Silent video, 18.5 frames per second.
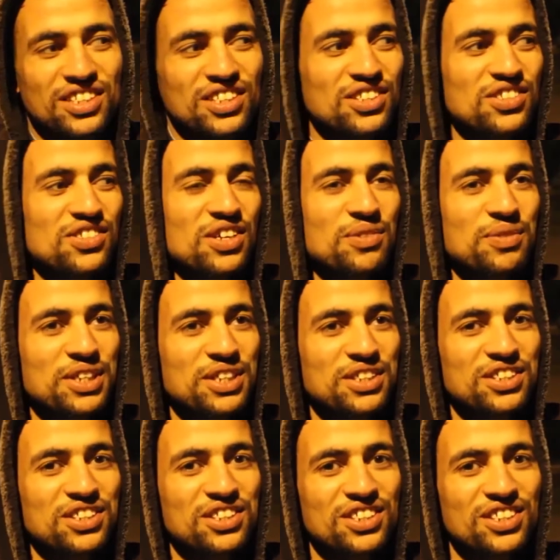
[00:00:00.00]

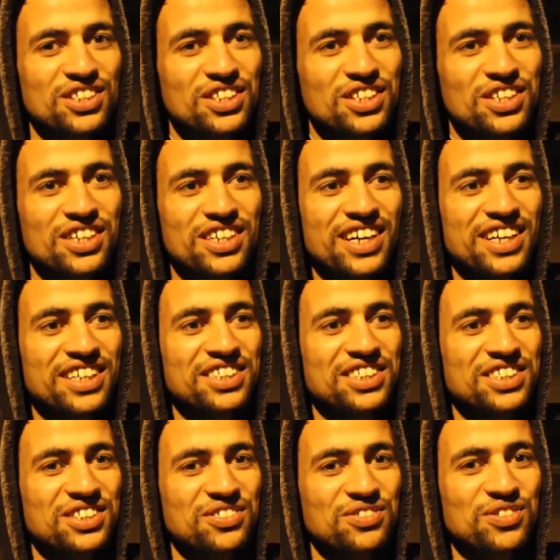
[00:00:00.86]
الزمالك آه،
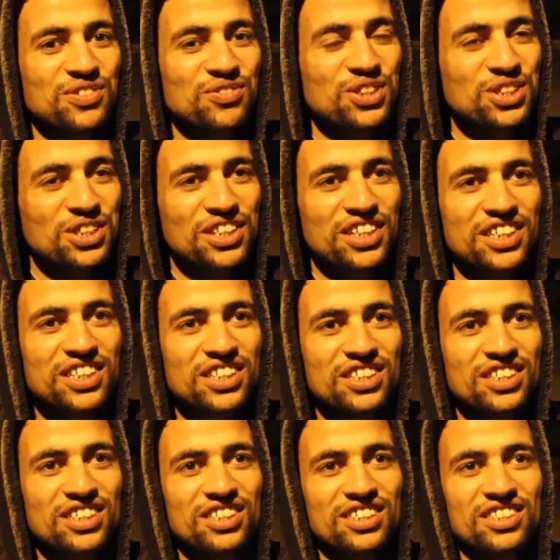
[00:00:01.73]
يعني في الفتره
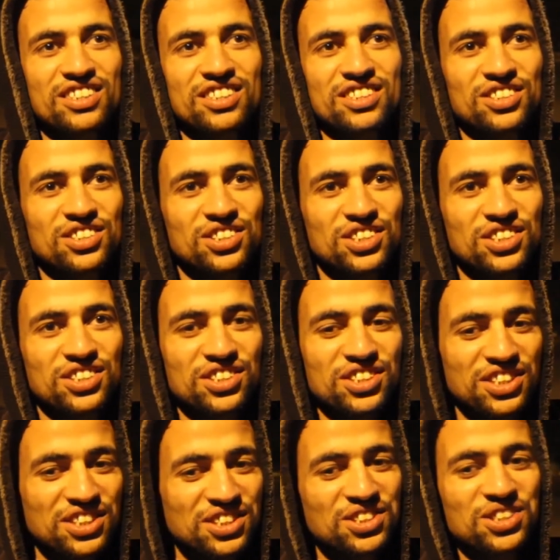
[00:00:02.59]
الاخيره
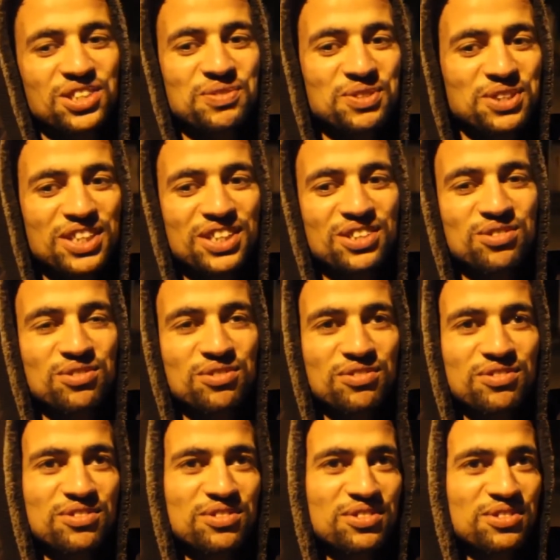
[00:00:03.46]
شديد جامد يعني
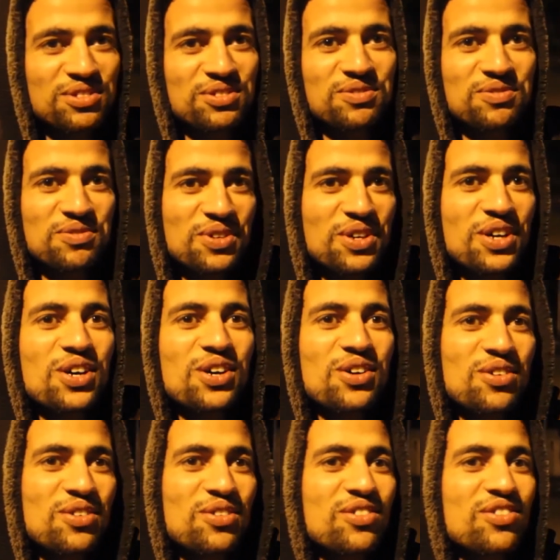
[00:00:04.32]
و
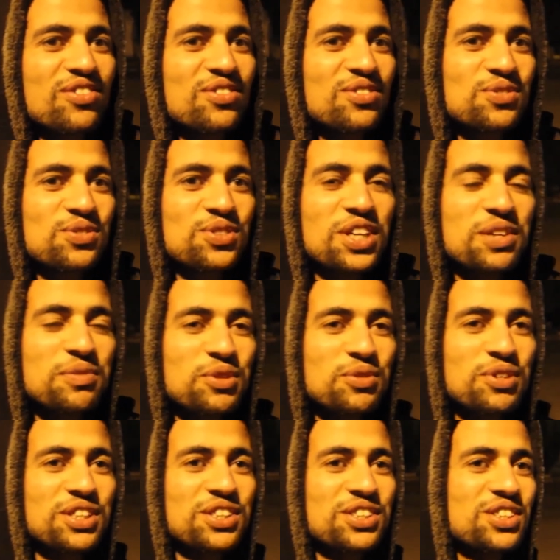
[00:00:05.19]
وجاب
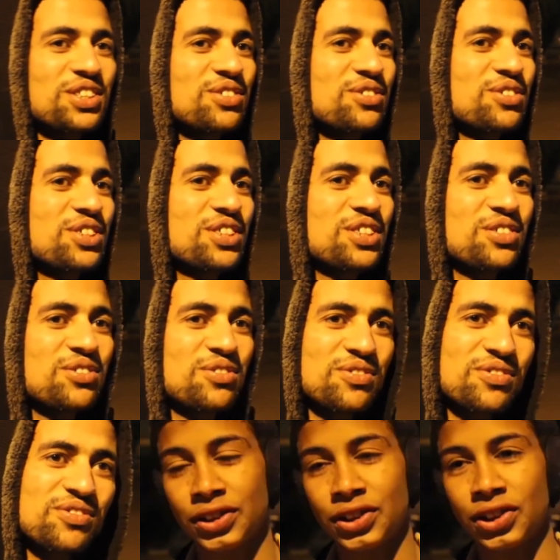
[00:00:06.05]
اجوان كتيره وكده و...
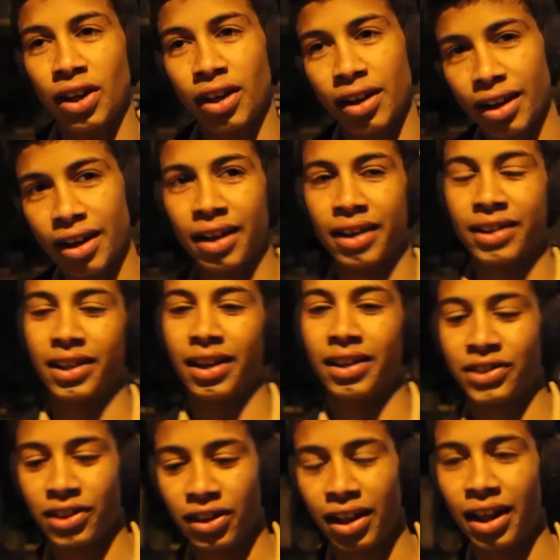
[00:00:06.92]
ان شاء الله
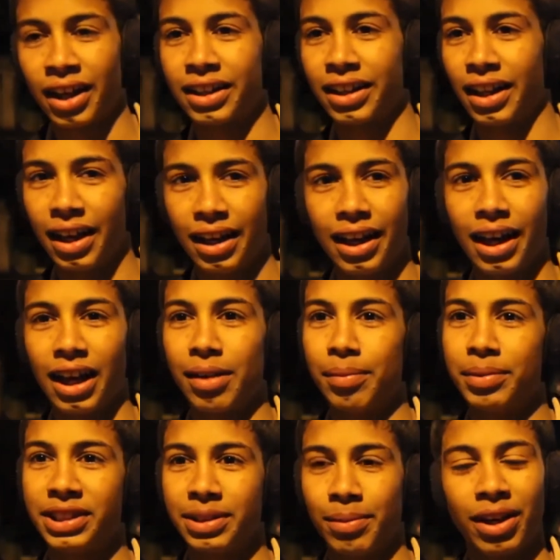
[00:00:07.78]
ان شاء الله كده الاهلي
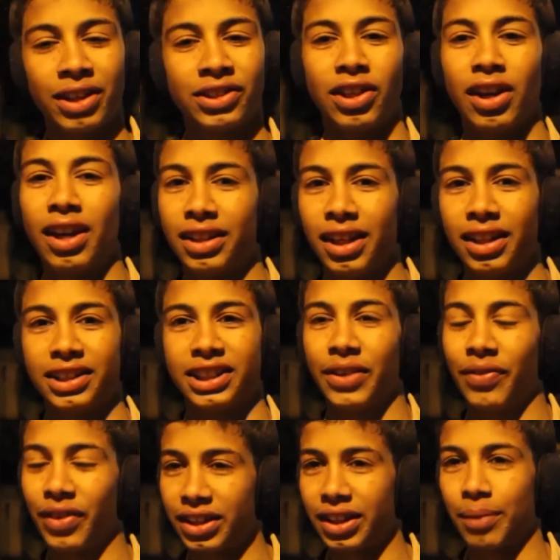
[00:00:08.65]
يغلب الزمالك ان شاء الله 3
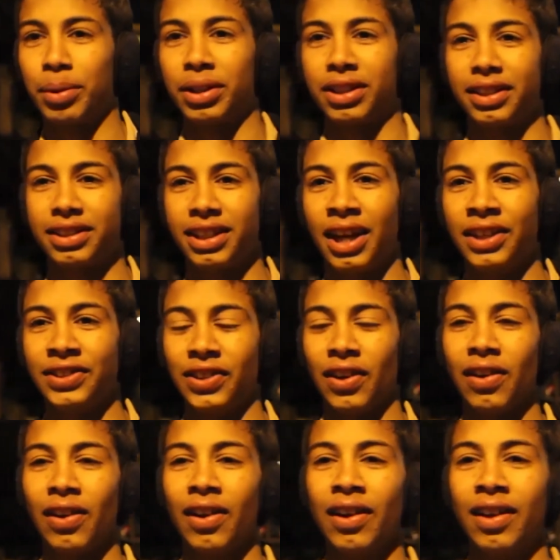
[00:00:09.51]
0 كده باكتساح ان
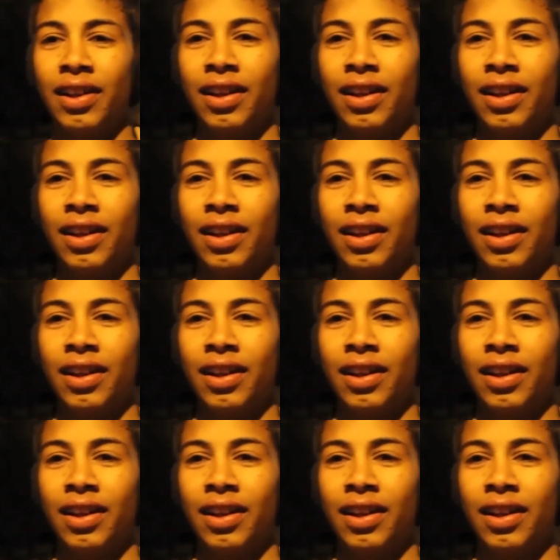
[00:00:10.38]
شاء الله